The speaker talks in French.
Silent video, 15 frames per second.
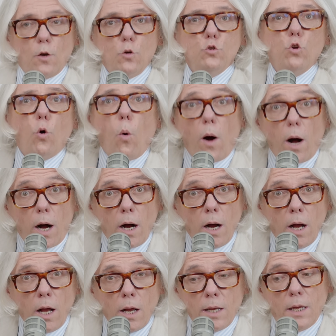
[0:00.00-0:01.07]

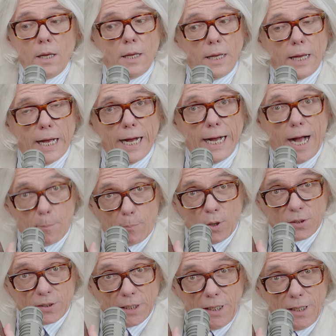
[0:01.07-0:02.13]
droit
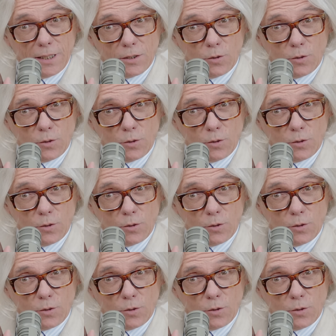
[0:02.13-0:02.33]
rapporté,